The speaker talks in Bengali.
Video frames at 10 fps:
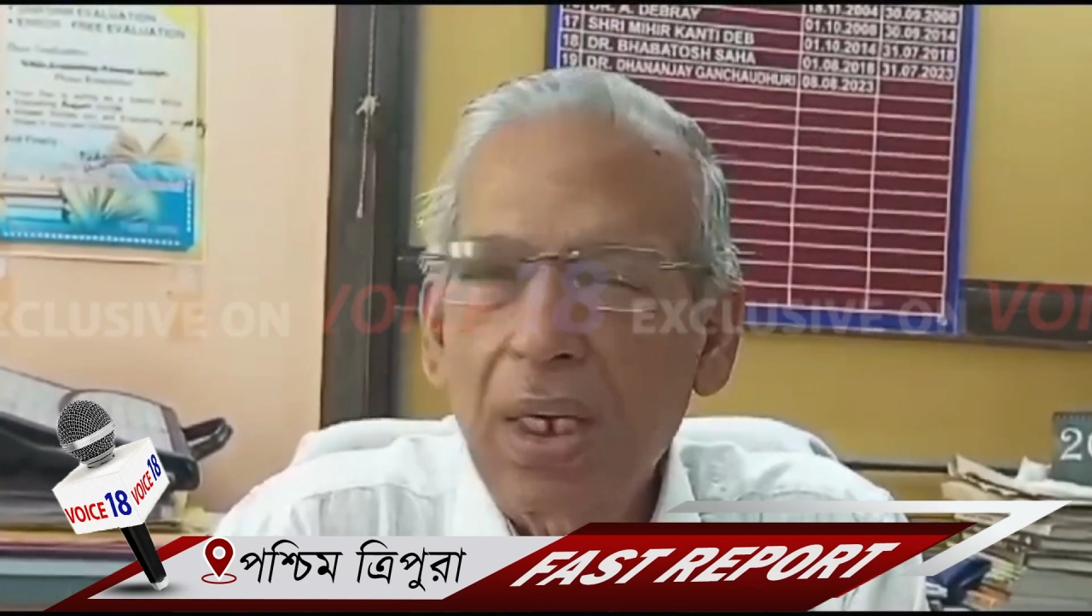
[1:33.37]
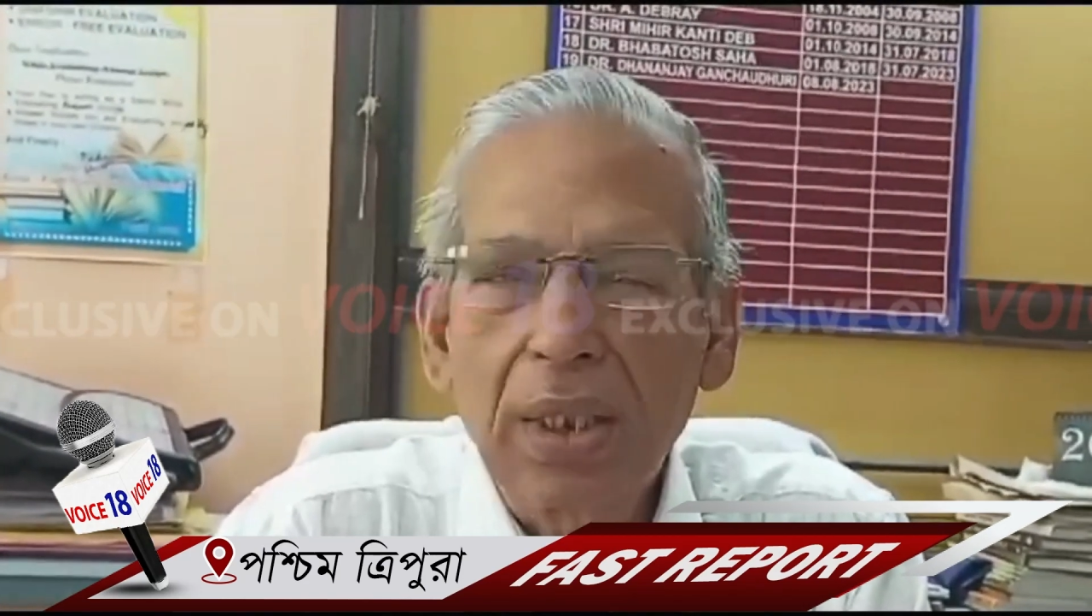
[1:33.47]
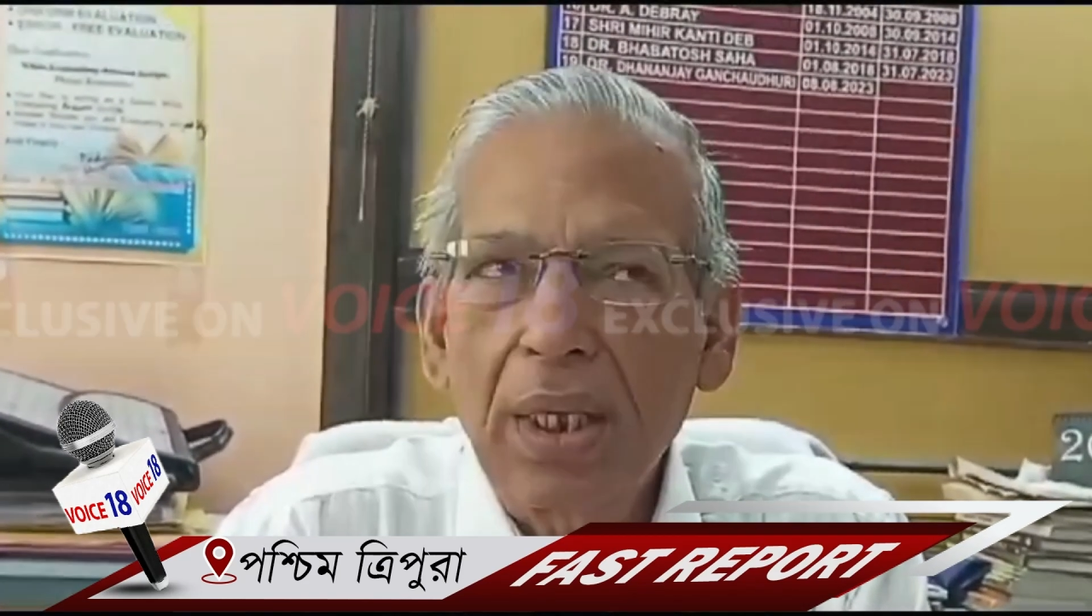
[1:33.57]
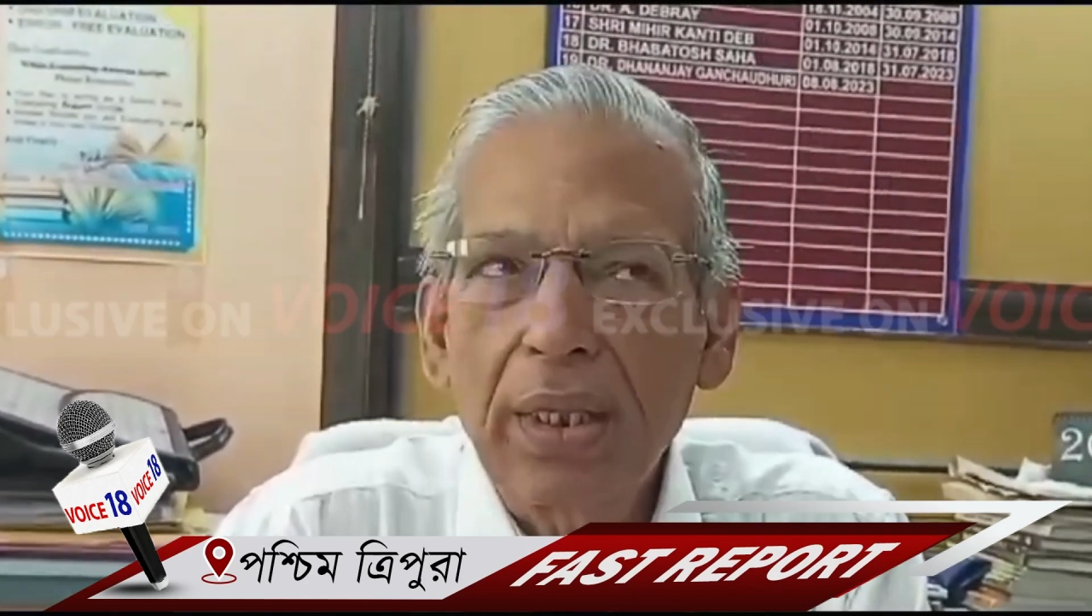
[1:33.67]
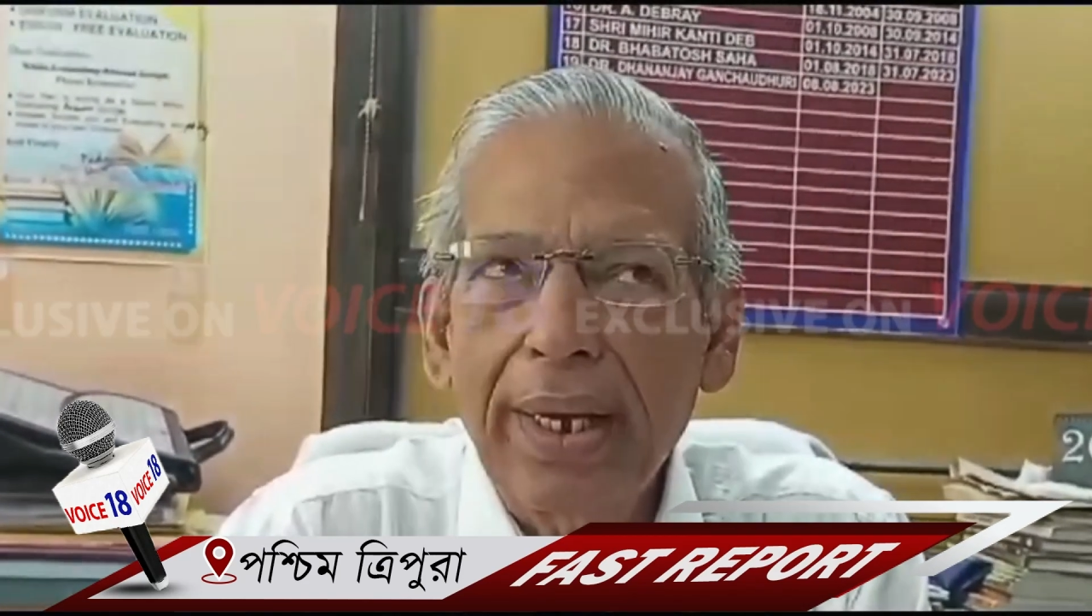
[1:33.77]

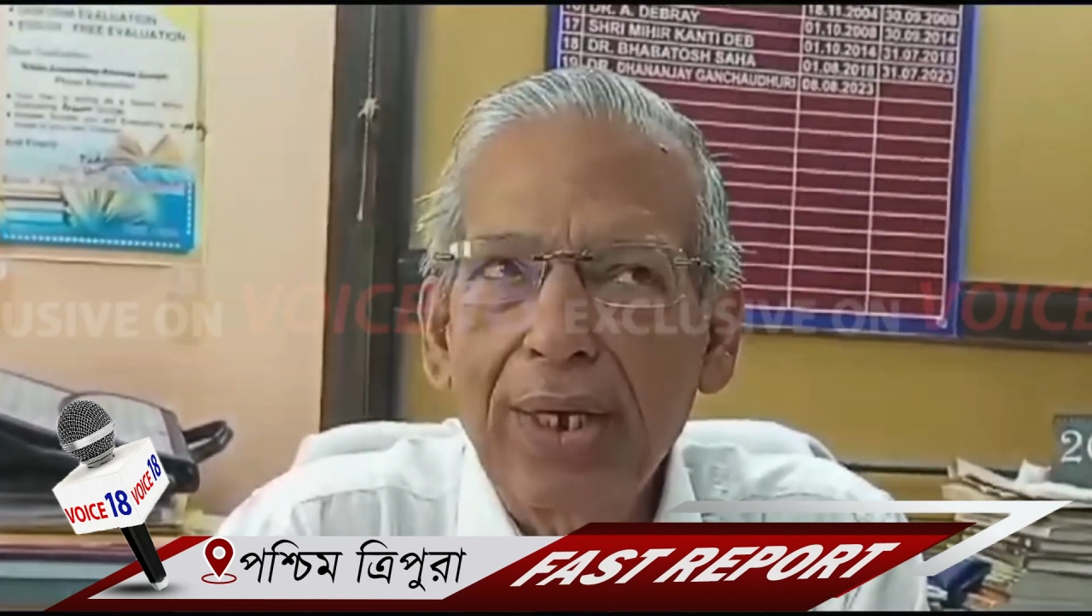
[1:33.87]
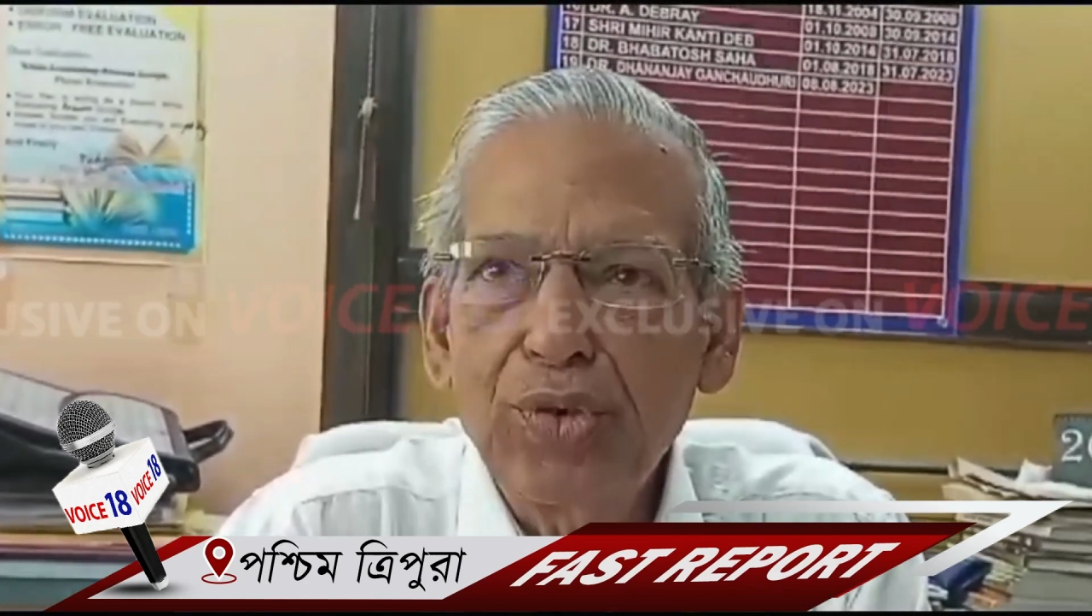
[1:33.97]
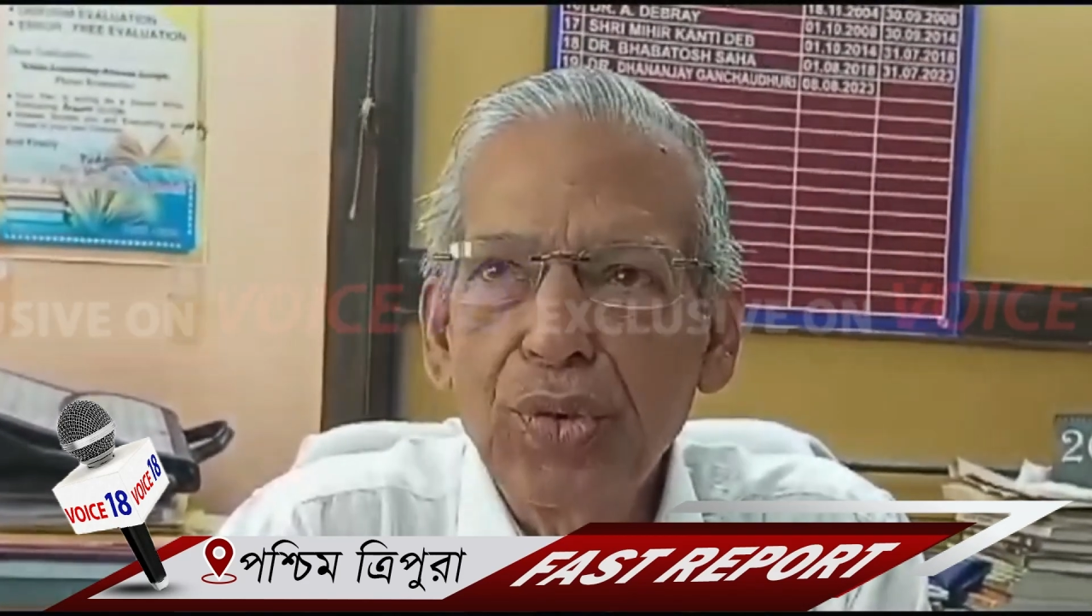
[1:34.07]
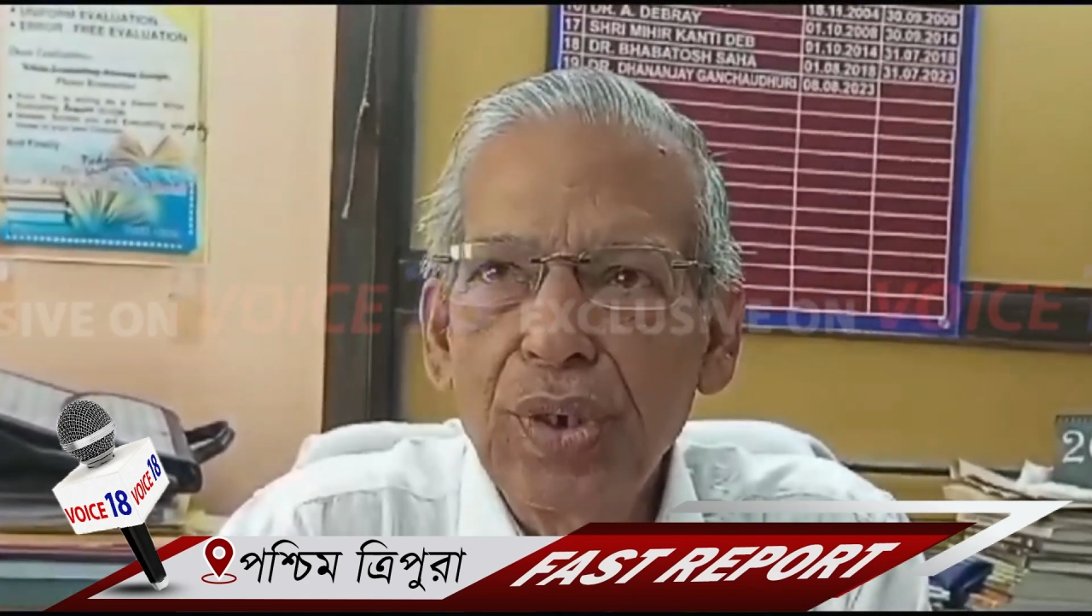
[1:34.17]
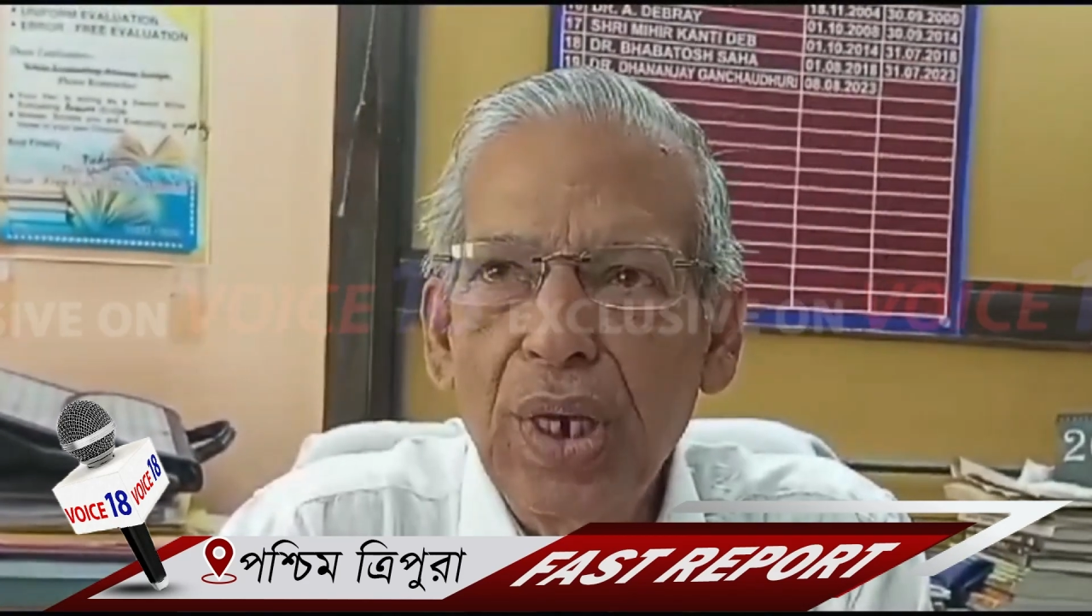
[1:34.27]
খাতা দেখার
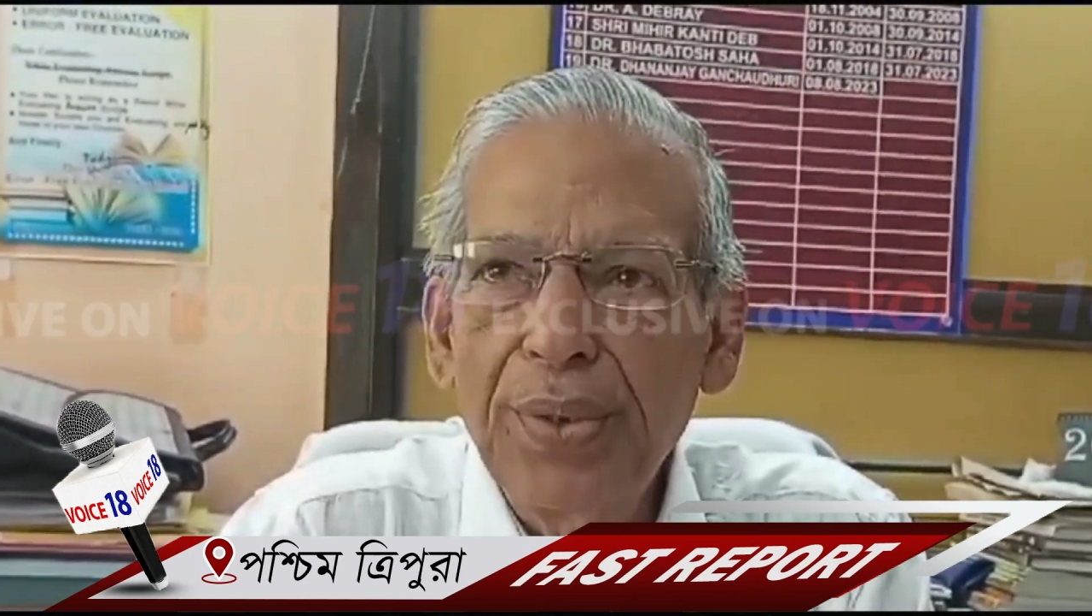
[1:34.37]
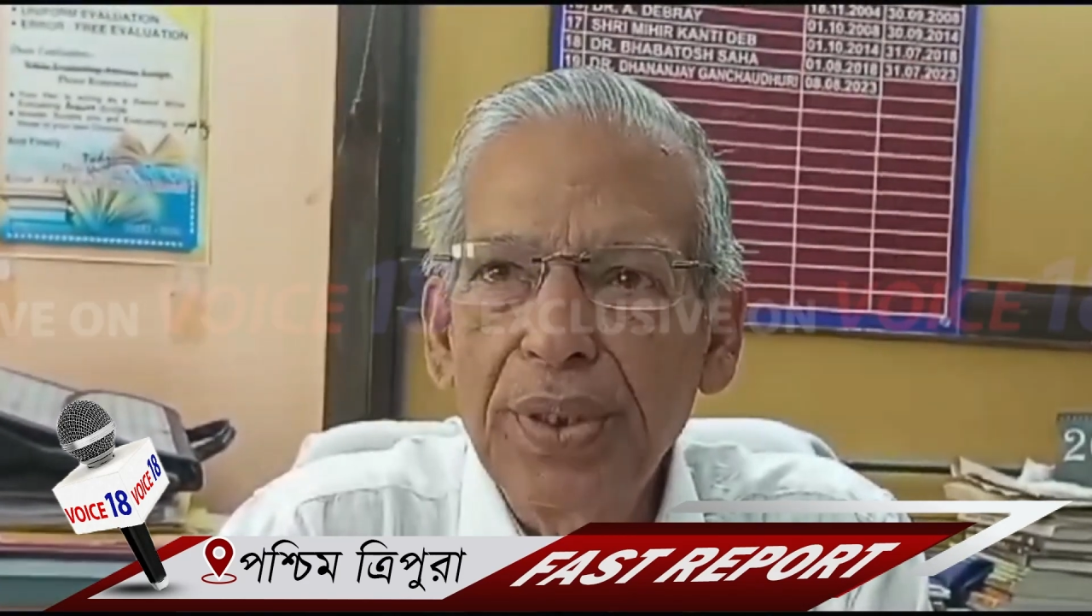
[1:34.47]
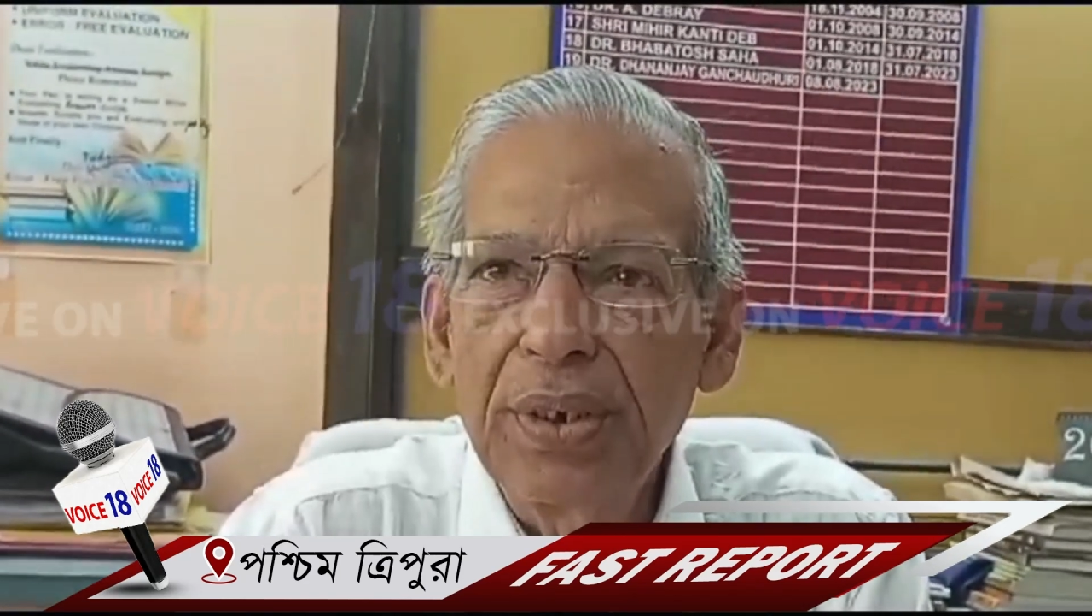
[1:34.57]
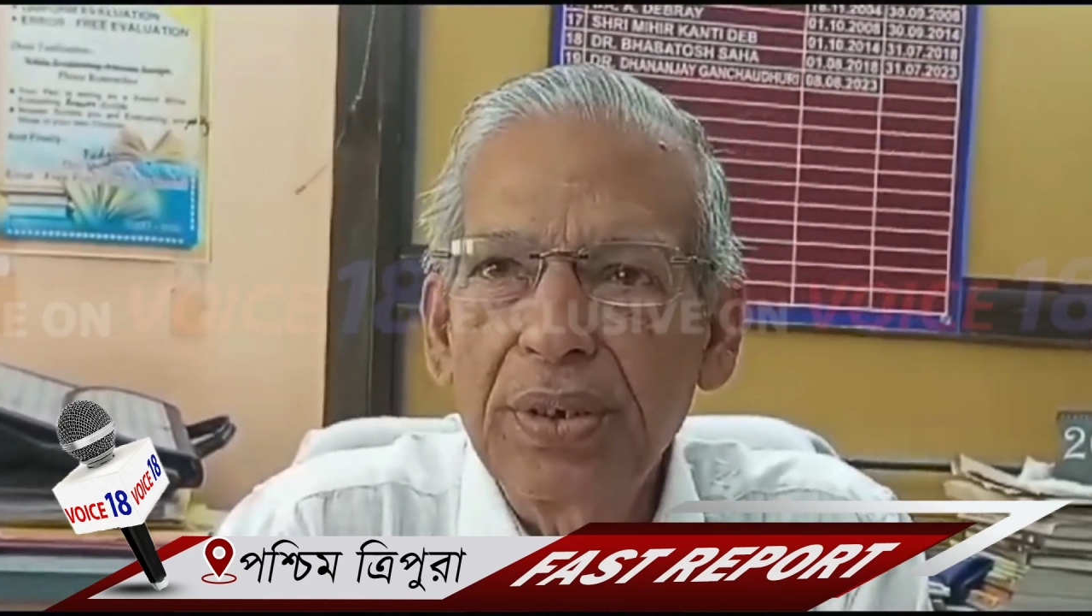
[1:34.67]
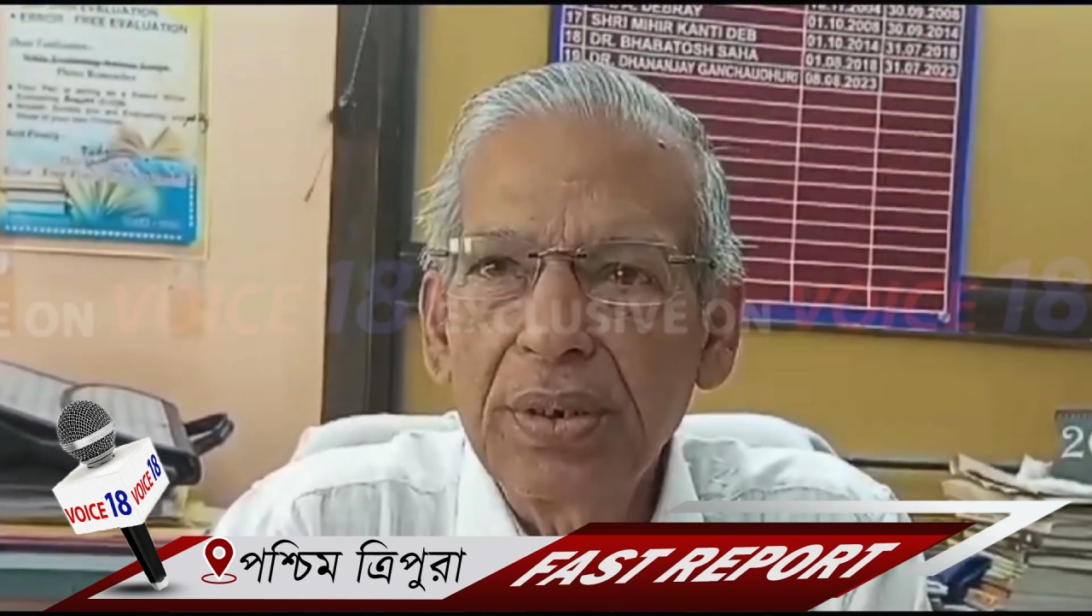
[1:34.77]
জন্য
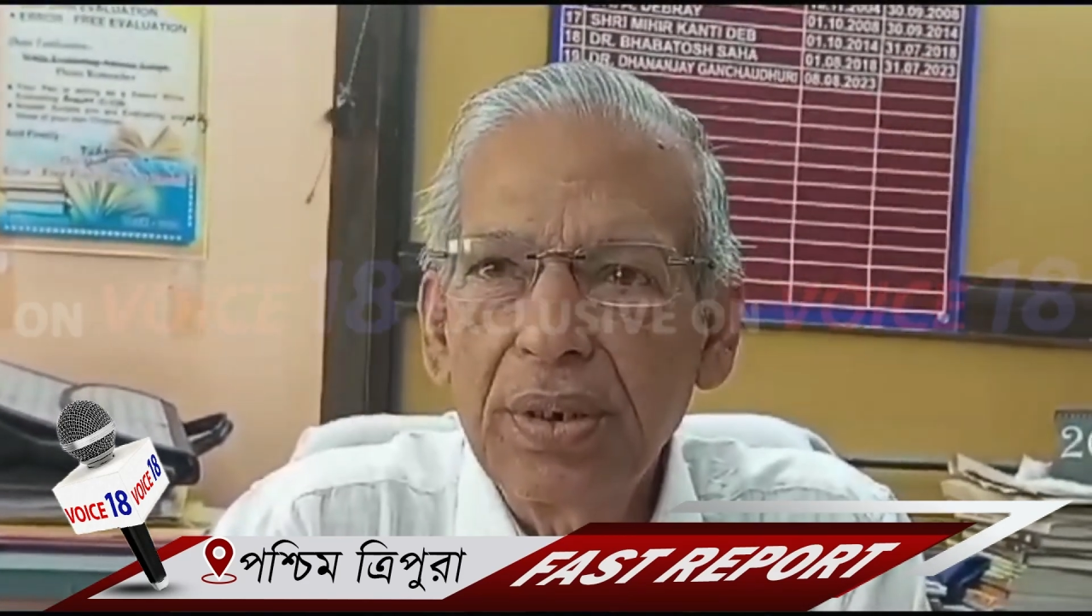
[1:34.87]
আমাদের